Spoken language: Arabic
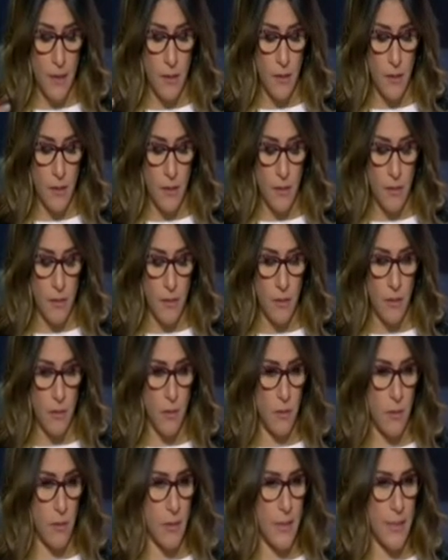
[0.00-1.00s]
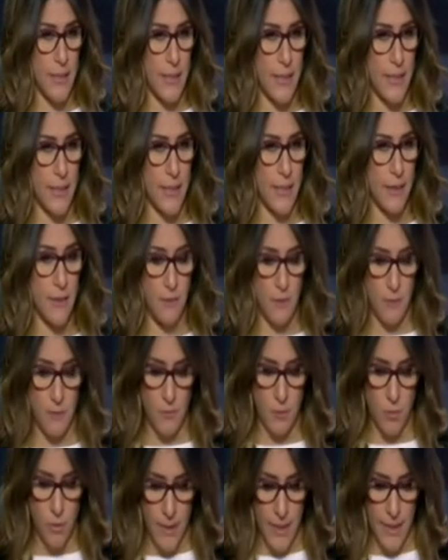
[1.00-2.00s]
آه، آه، يعني آه،
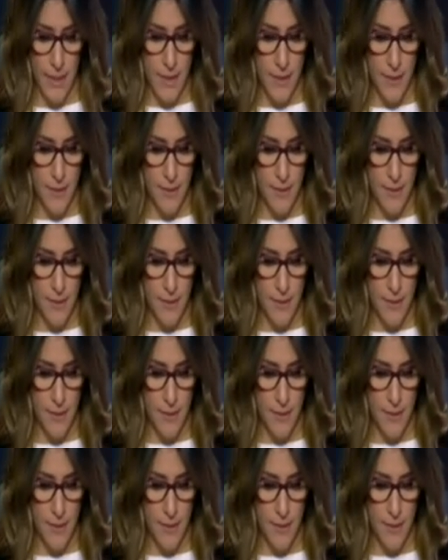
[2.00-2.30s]
هناك